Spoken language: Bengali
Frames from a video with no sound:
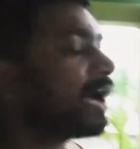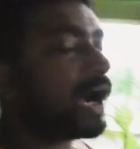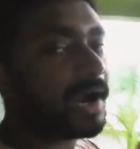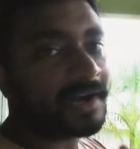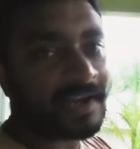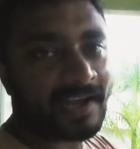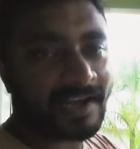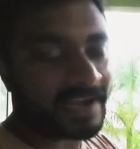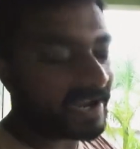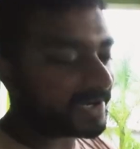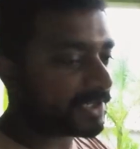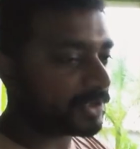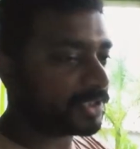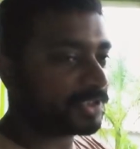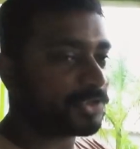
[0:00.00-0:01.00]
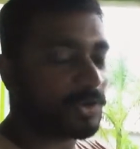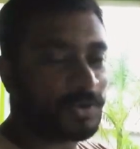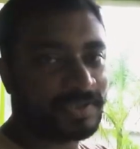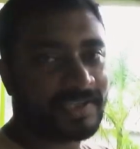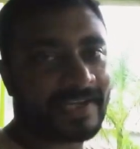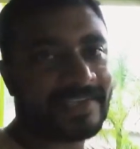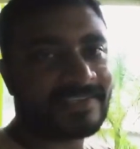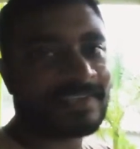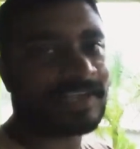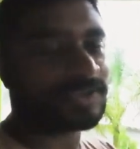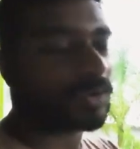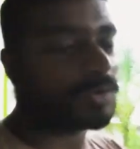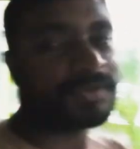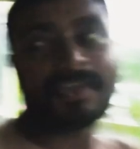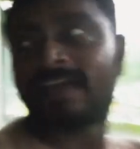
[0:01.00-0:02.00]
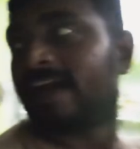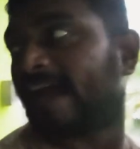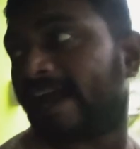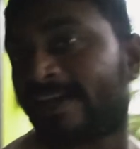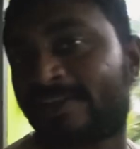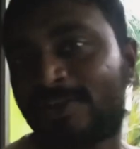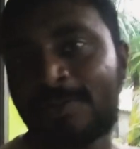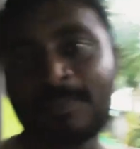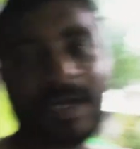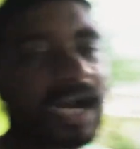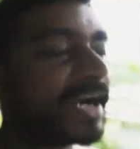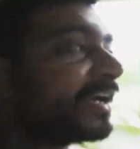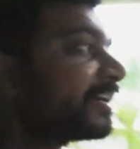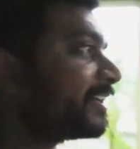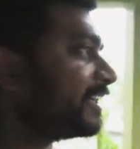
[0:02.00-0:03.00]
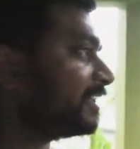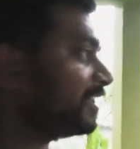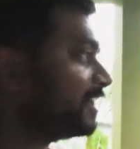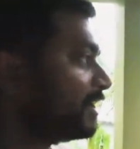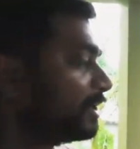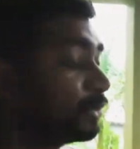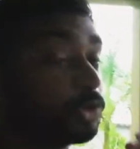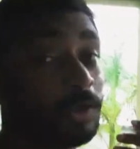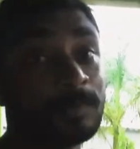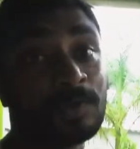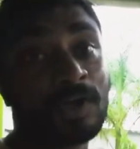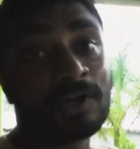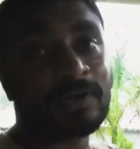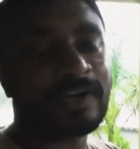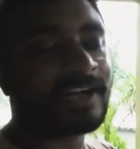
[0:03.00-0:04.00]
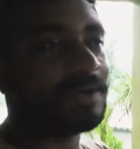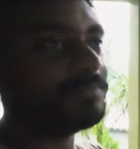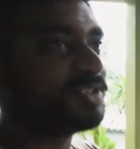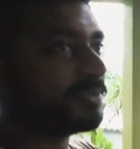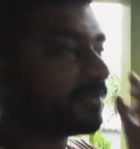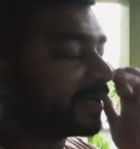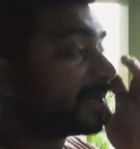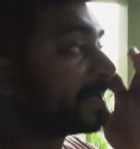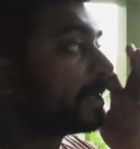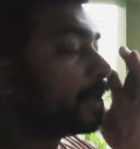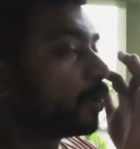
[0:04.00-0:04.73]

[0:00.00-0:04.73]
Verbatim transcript: আর হ্যাঁ একটা কথা যখন থেকে এসছি না তখন থেকে একদম কারেন্ট নেই দরদর করে ঘামছি মানে